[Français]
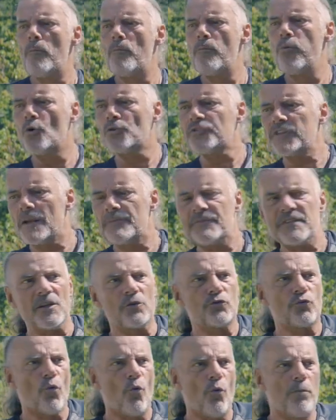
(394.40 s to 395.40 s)
pour tel petit
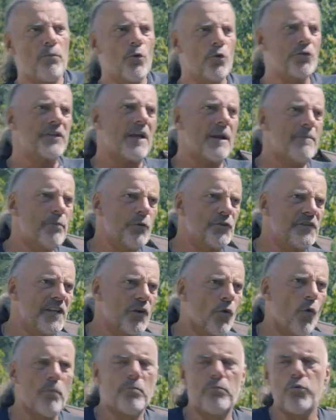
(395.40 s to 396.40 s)
groupe, pour tel petit
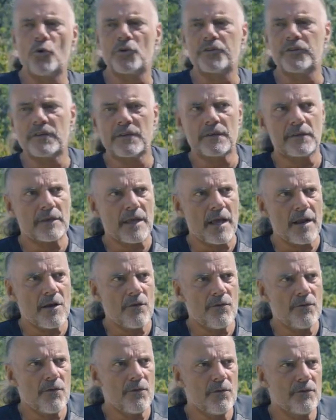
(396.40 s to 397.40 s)
groupe, pour
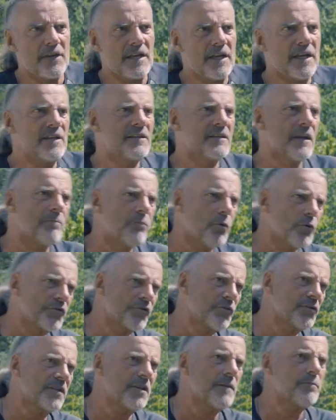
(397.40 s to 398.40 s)
telle velléité, pour
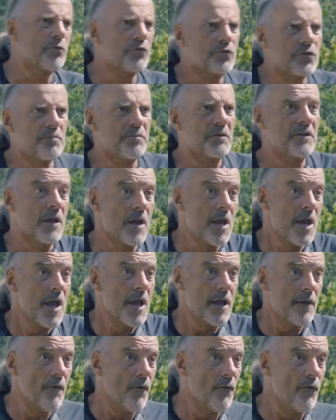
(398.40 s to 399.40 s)
ceci, pour ceci,
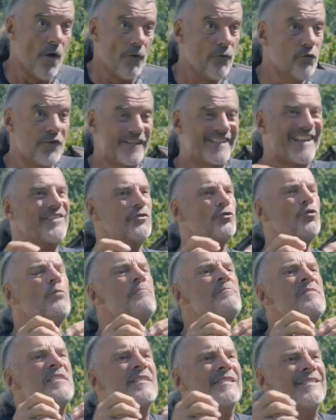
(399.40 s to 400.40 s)
vous
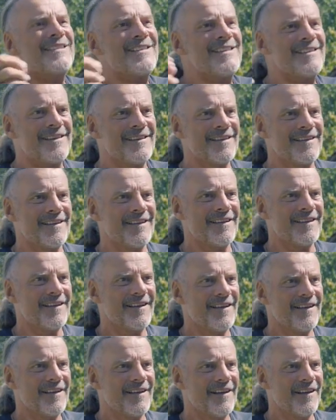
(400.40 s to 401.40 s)
atomisez
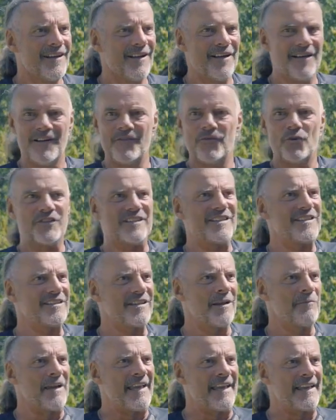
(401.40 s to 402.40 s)
euh, votre
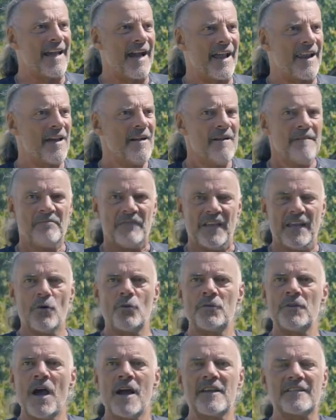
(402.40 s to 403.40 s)
système légal. Et
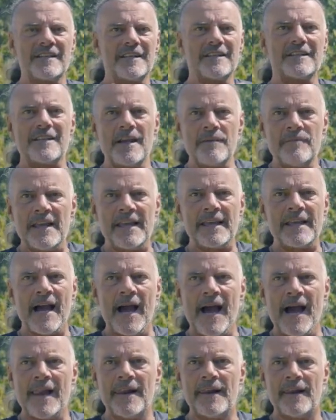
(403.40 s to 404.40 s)
on a un système
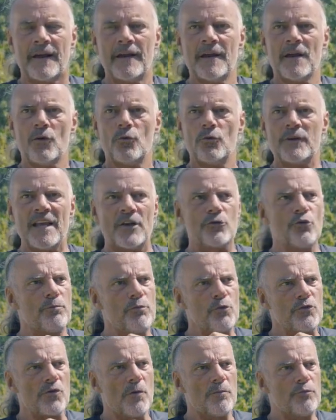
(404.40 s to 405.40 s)
légal où il y a de
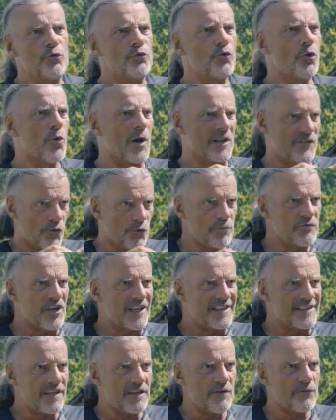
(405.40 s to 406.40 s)
plus en plus de lois
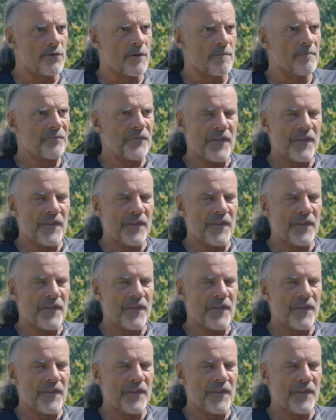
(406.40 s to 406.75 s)
subjectives